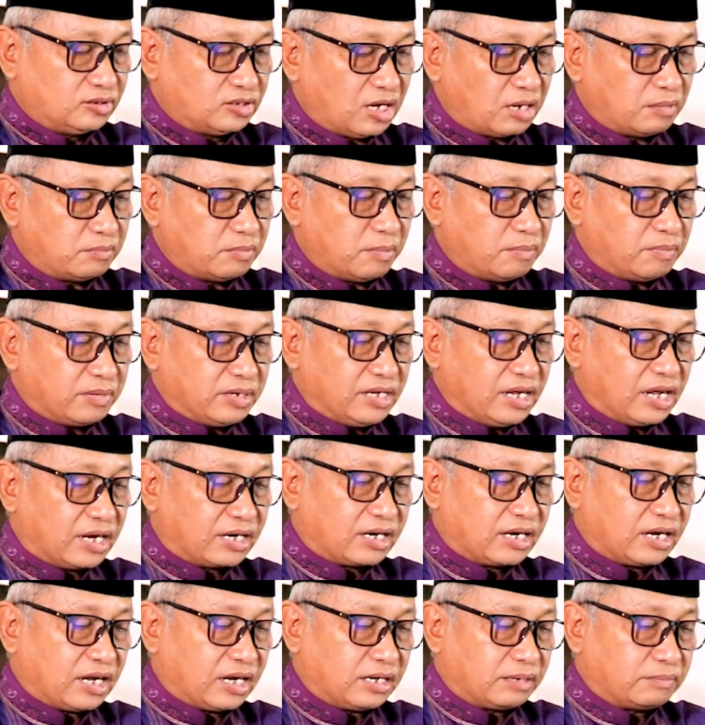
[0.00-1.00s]
dan
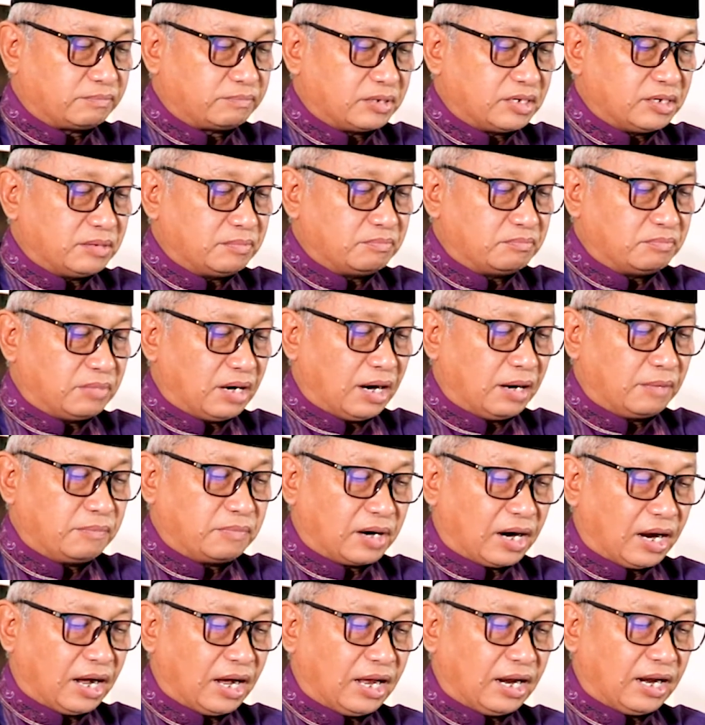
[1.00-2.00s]
membiarkan penyembah
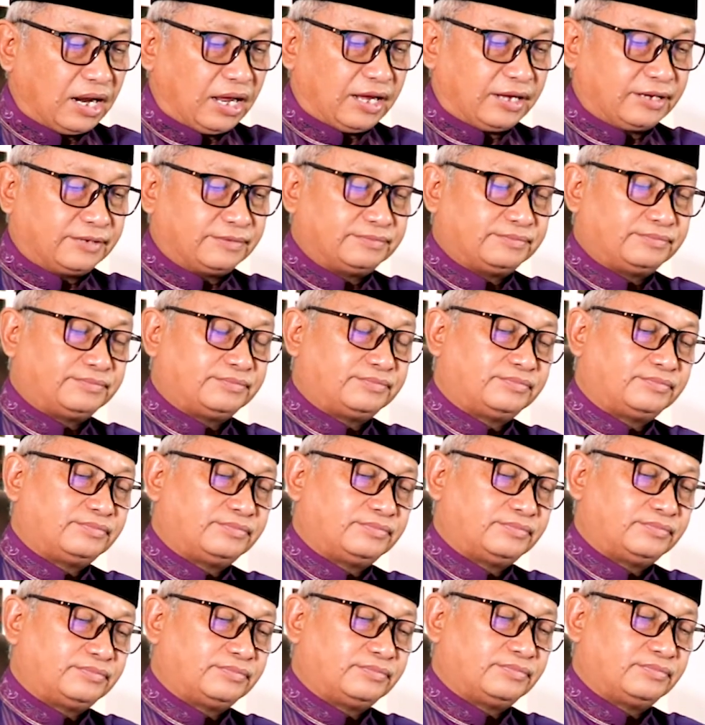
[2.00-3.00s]
berhala.
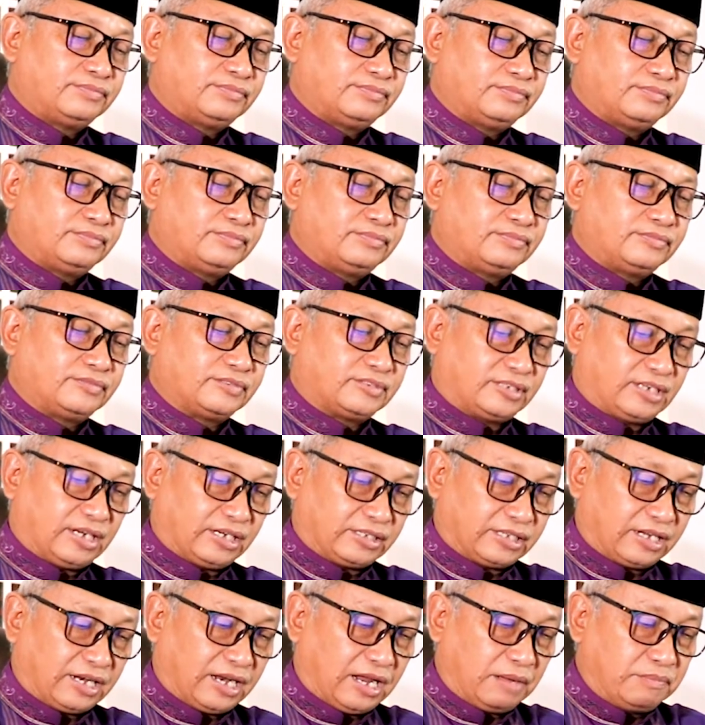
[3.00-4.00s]

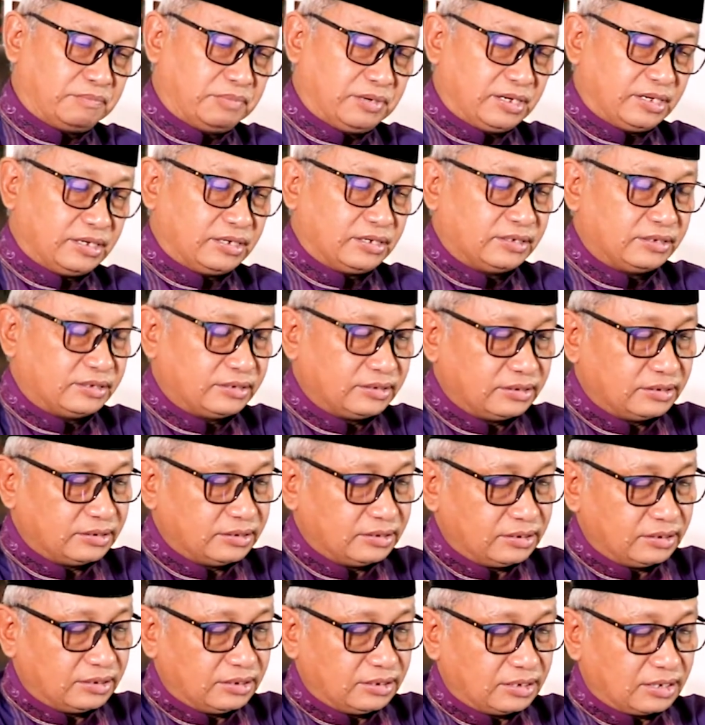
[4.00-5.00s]
Kata Nabi,
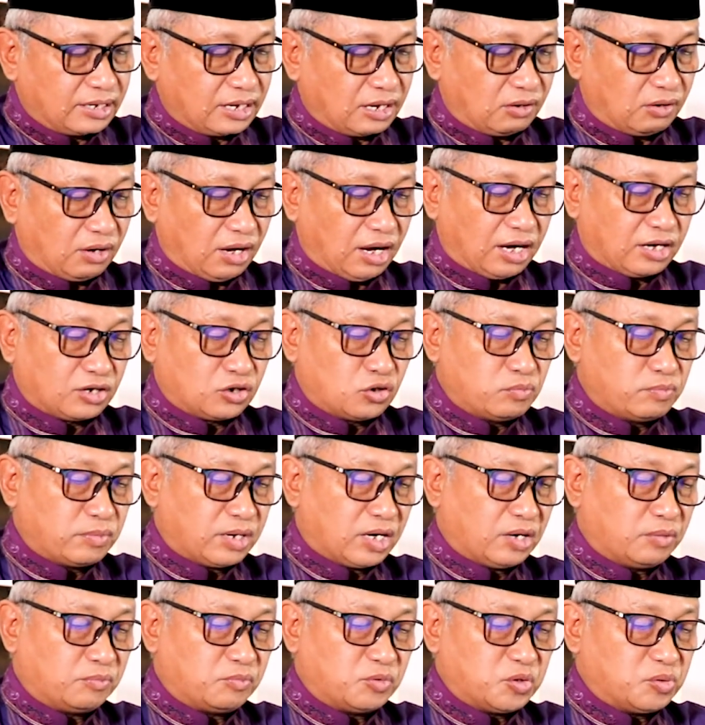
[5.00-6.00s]
kalau aku
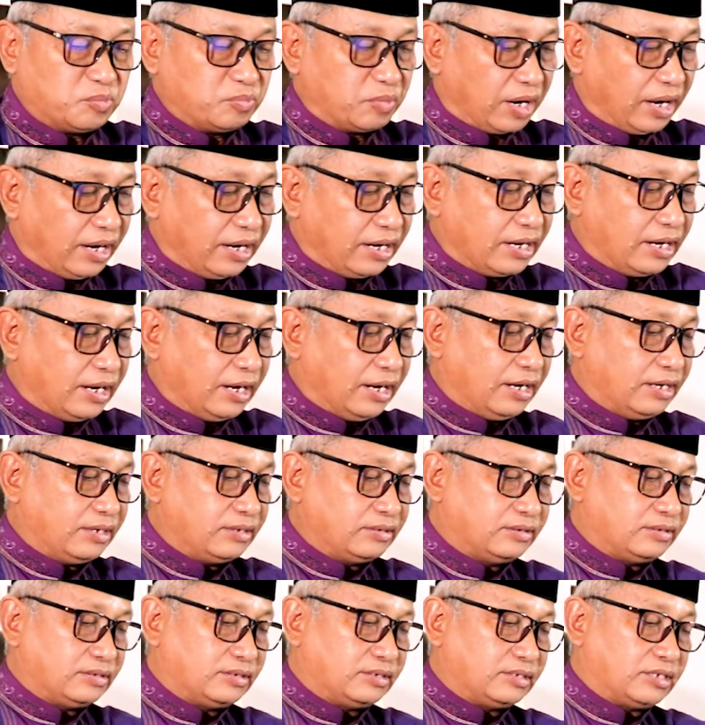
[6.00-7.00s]
menemui
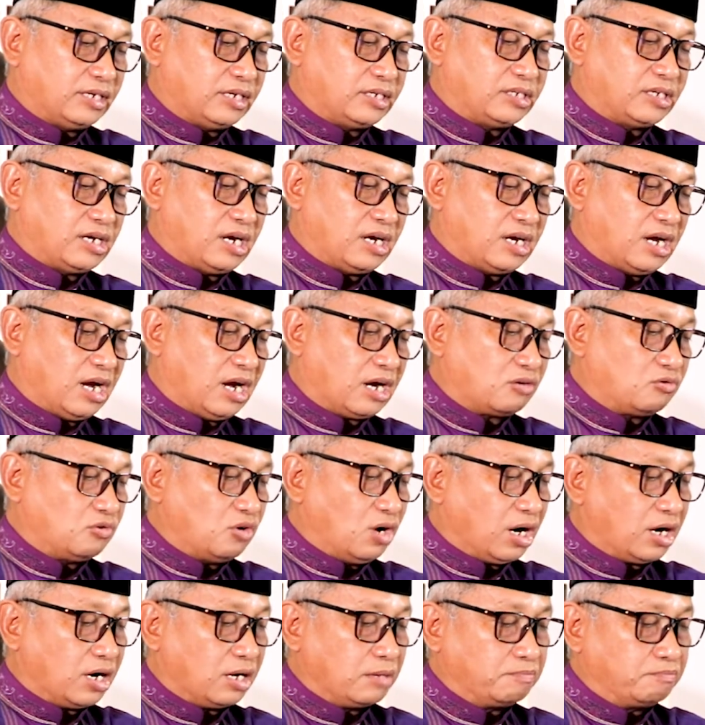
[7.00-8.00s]
mereka, niscaya
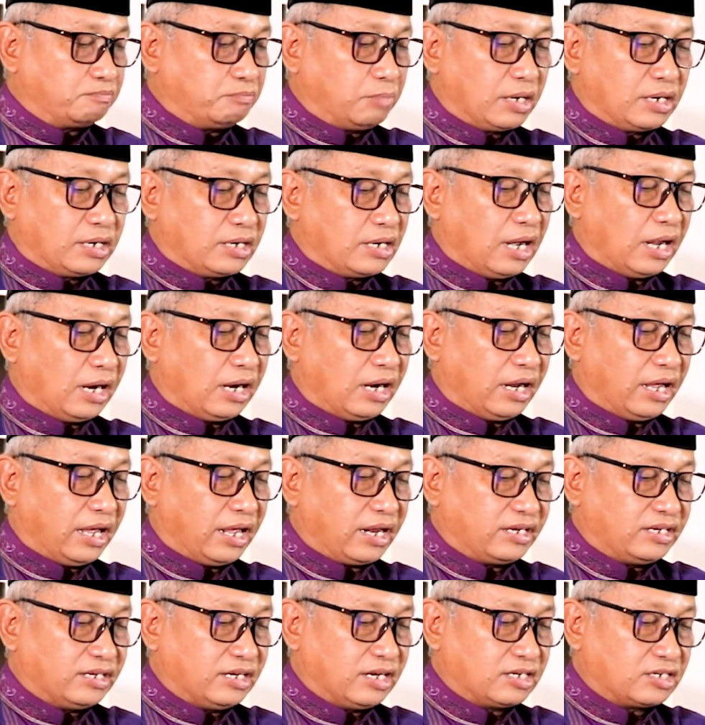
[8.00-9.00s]
aku akan penggal
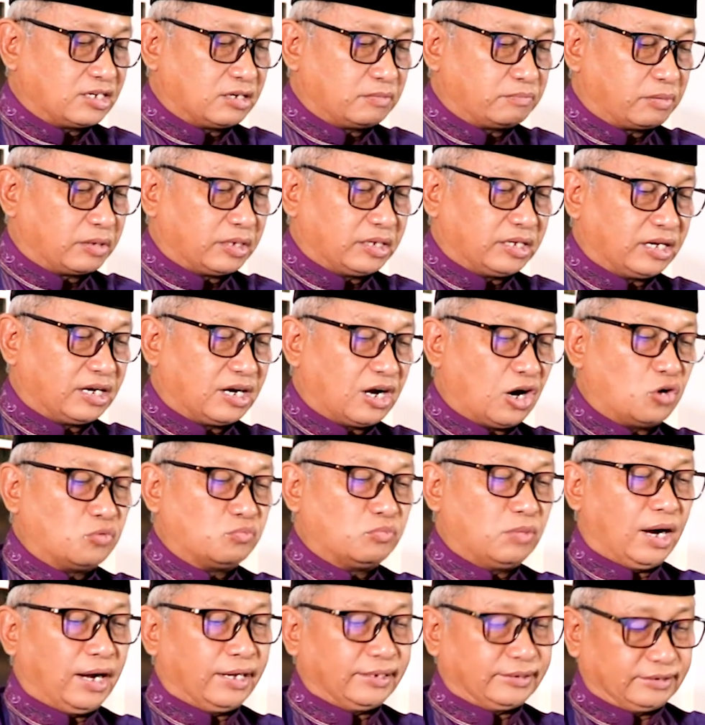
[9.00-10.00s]
lehernya seperti
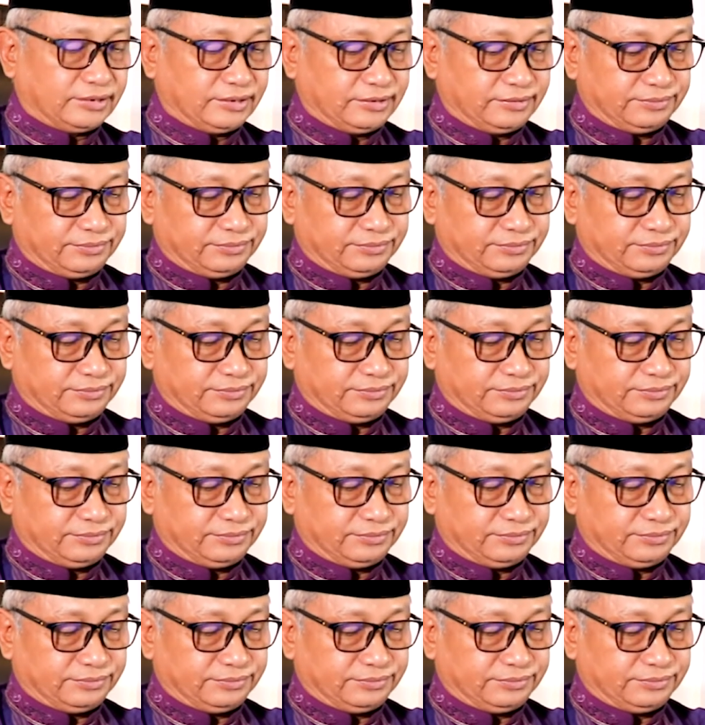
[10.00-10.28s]
kaum Ad.